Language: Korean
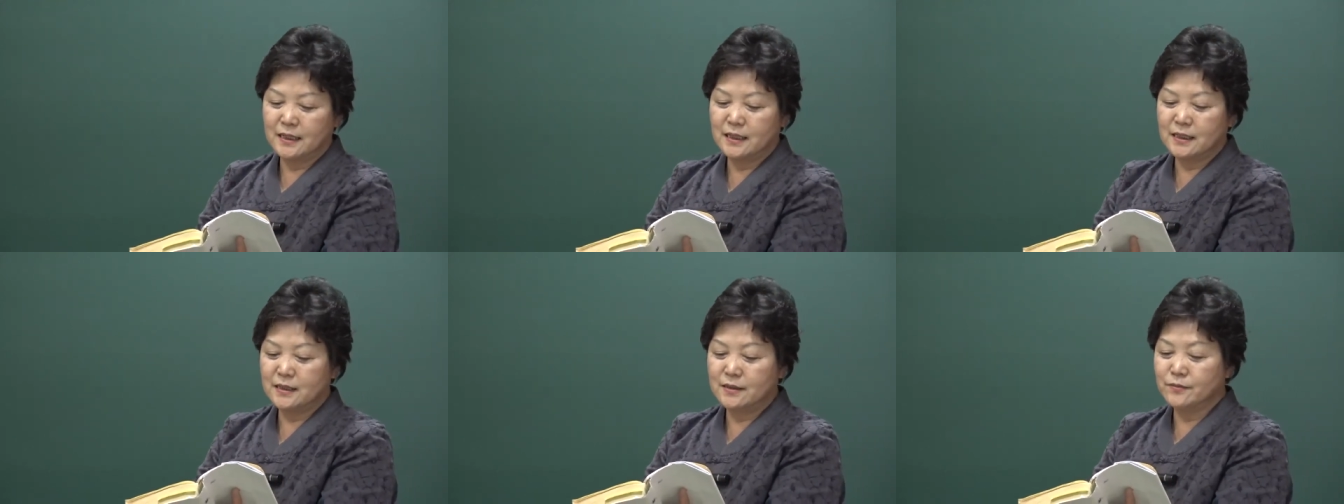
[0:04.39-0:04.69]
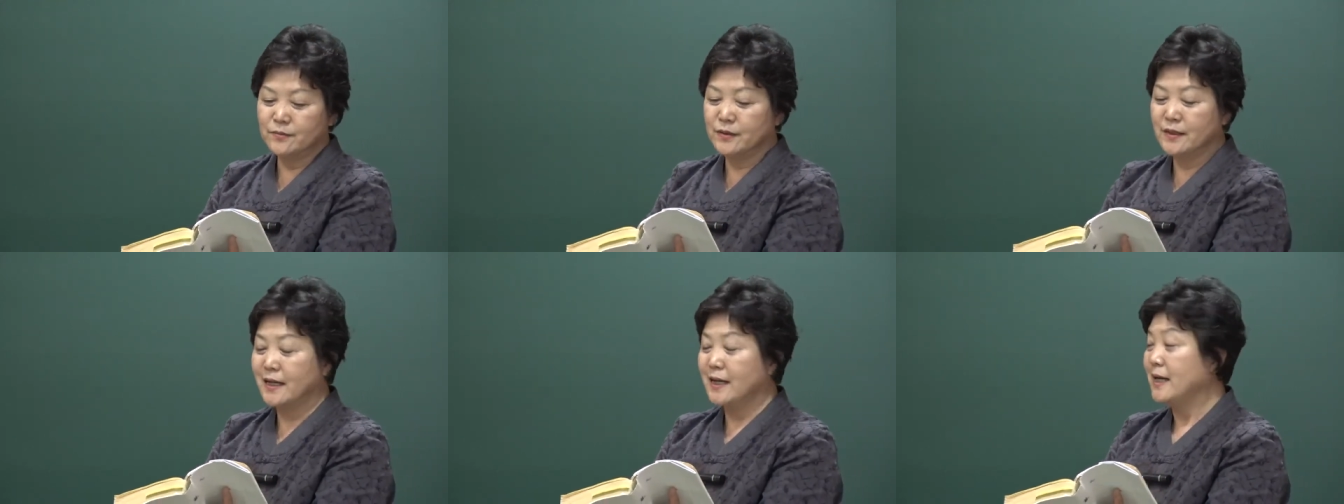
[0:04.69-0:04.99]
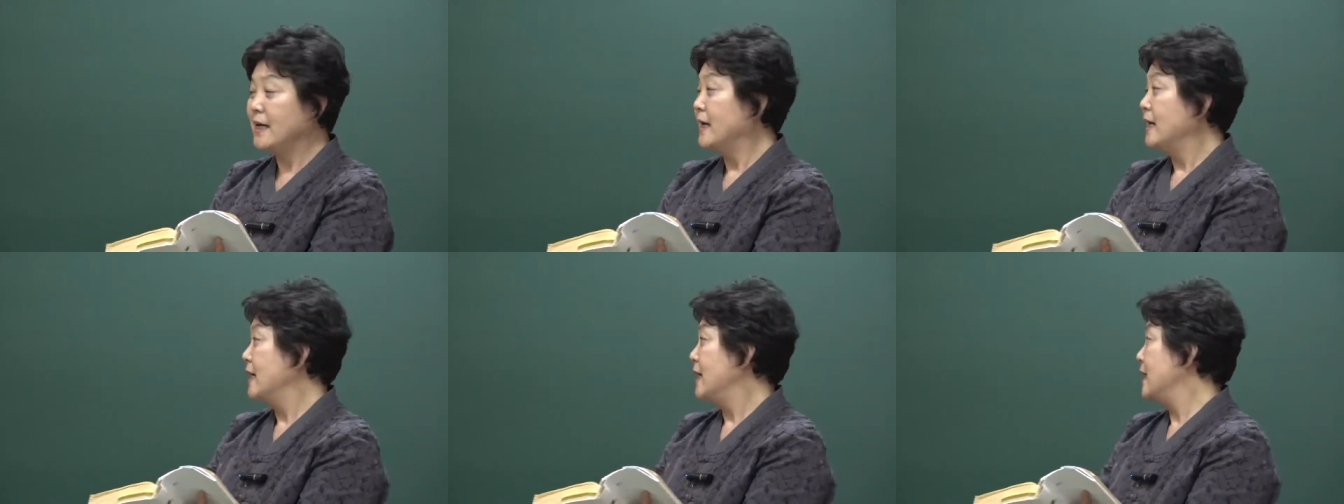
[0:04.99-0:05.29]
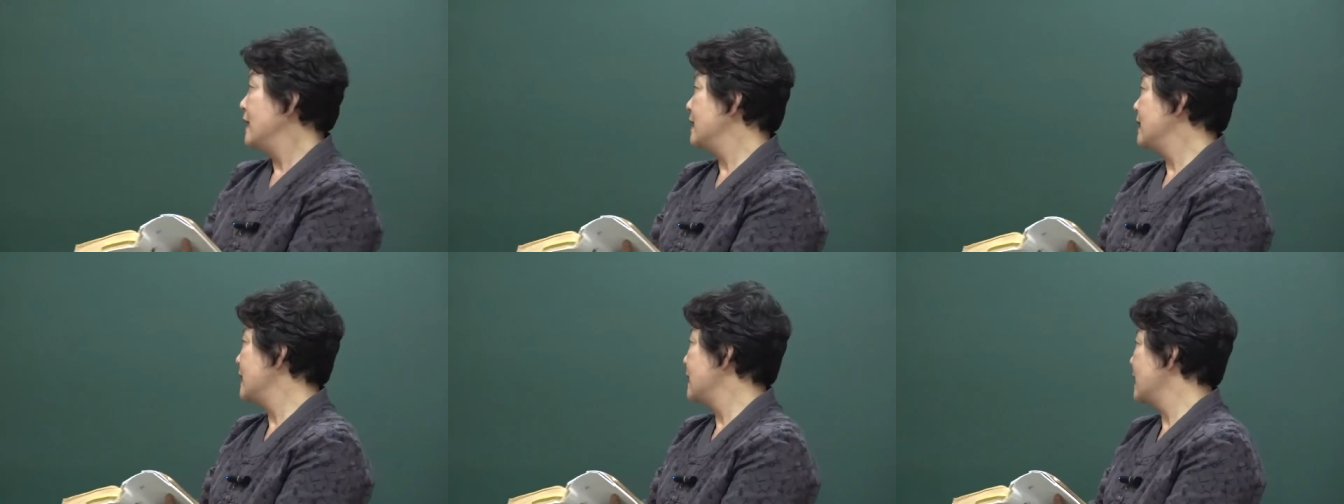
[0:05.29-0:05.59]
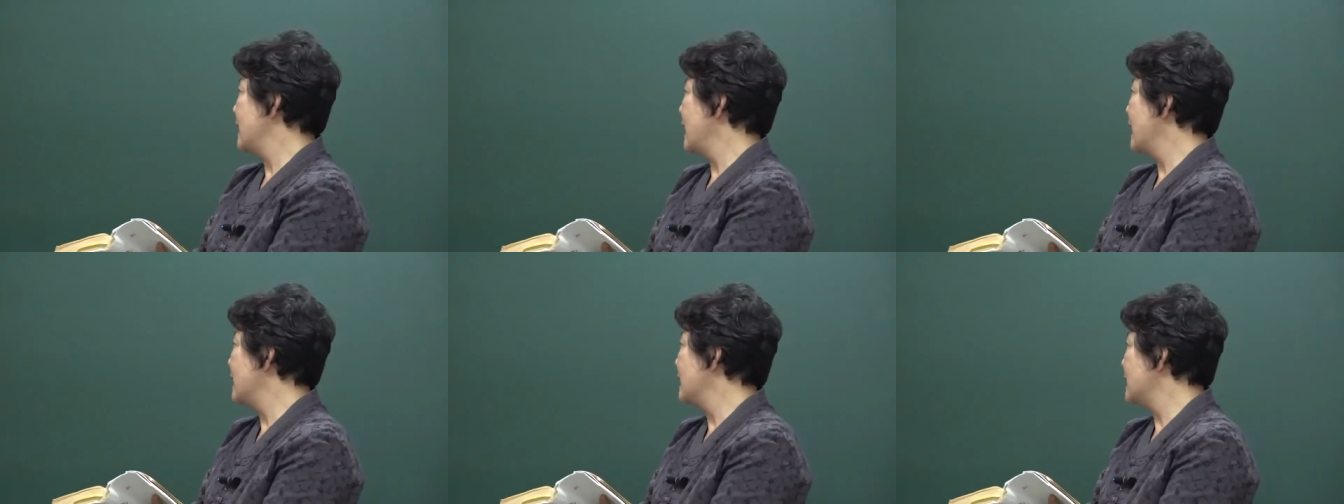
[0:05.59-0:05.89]
이제 전부 다 이제
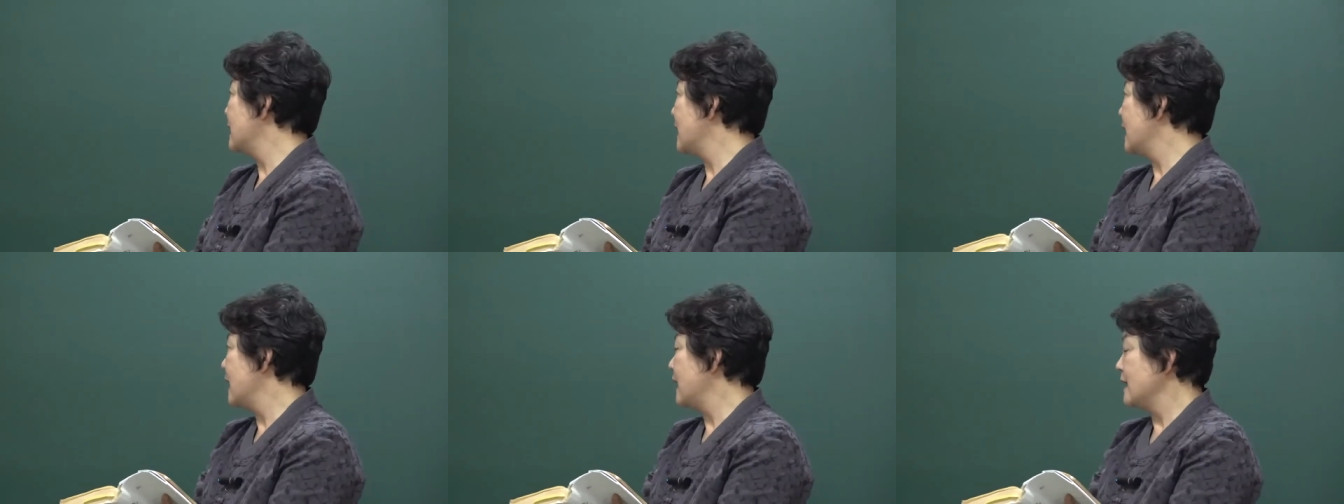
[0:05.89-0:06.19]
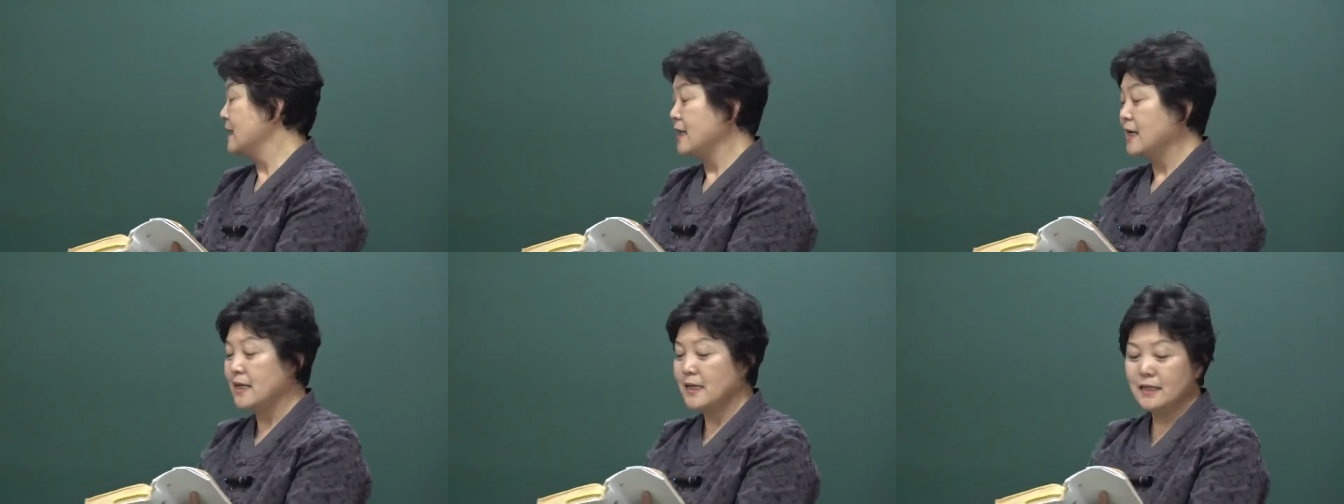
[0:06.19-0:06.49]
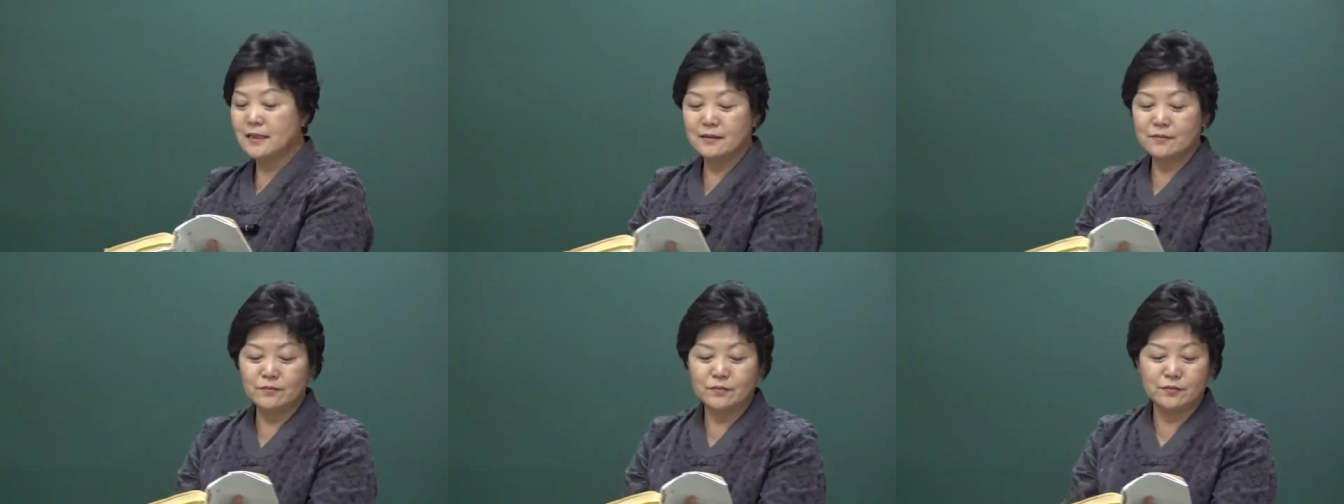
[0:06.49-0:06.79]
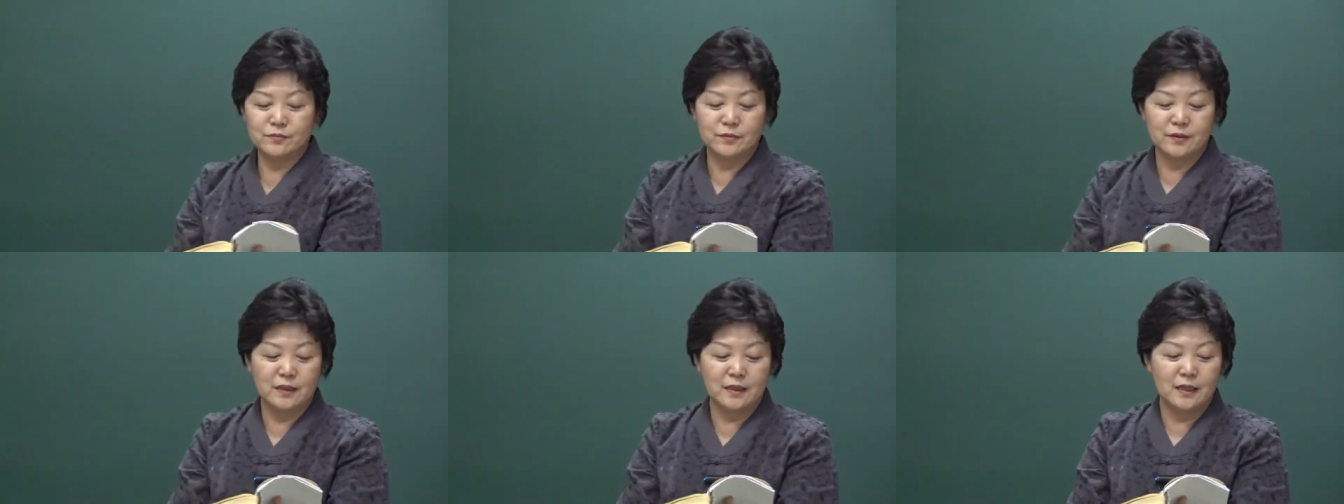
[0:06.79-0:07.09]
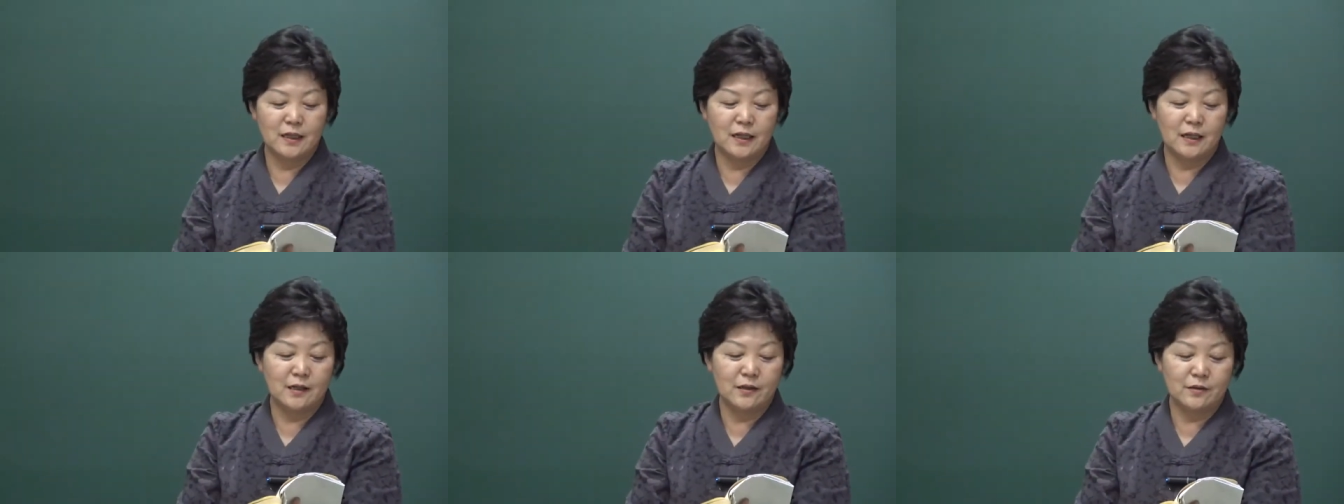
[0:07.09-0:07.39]
양을 다 살리는
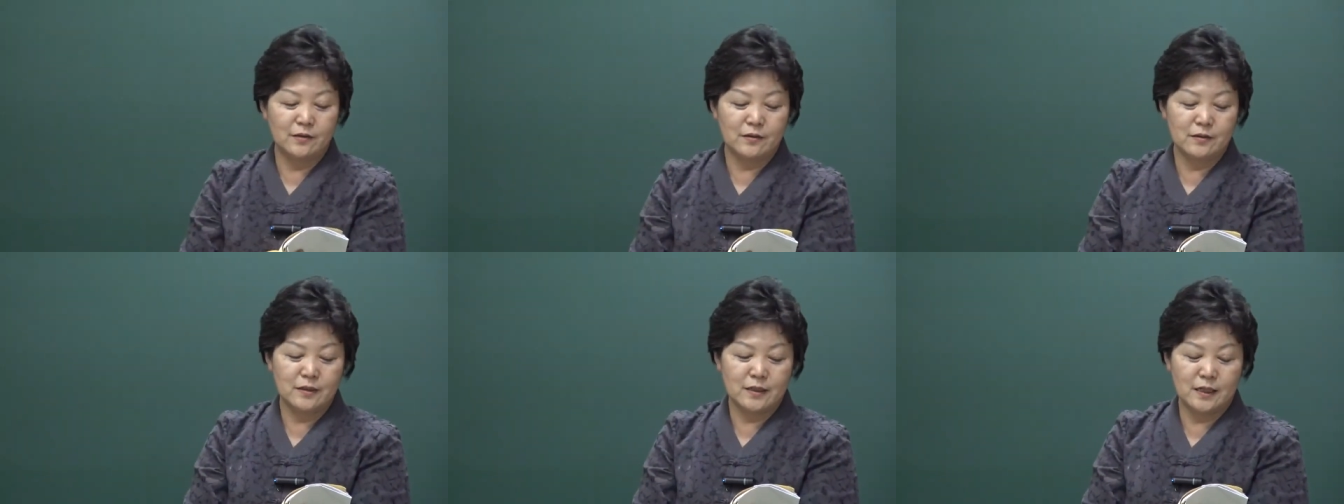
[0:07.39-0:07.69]
부분인데요.